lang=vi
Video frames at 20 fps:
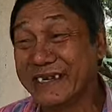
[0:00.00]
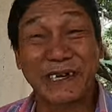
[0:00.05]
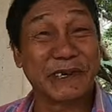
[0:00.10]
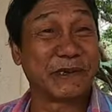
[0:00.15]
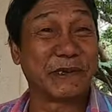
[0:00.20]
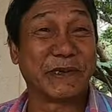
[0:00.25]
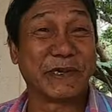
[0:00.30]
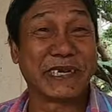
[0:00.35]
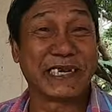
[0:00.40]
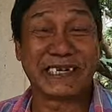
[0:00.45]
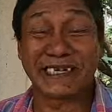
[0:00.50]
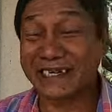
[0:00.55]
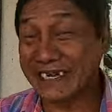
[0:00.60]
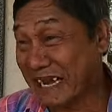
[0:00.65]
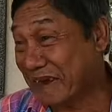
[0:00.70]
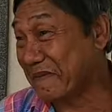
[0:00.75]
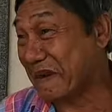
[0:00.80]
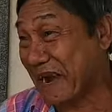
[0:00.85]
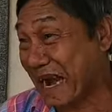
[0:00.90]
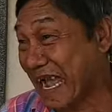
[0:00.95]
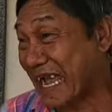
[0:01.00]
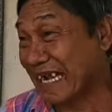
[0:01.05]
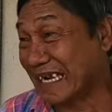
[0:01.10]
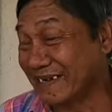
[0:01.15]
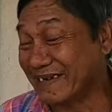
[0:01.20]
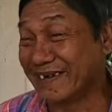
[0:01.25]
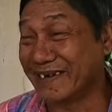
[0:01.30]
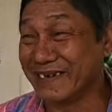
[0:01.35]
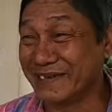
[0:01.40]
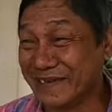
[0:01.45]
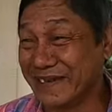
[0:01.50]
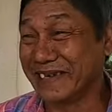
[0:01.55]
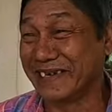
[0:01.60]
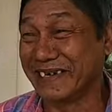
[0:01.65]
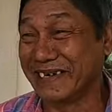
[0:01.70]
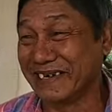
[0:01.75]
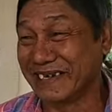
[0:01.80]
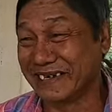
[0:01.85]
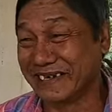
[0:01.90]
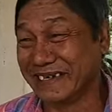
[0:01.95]
kêu tôi vậy nó gắn bằng ăn nghe con tôi
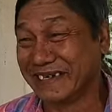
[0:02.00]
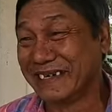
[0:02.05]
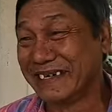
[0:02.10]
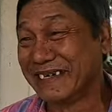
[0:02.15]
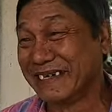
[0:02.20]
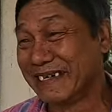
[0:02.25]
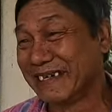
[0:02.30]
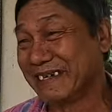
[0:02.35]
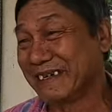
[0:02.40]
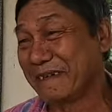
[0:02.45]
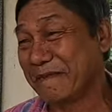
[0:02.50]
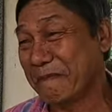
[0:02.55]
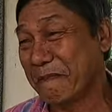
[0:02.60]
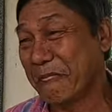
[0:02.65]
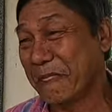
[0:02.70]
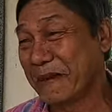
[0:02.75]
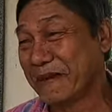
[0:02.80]
cười cười đó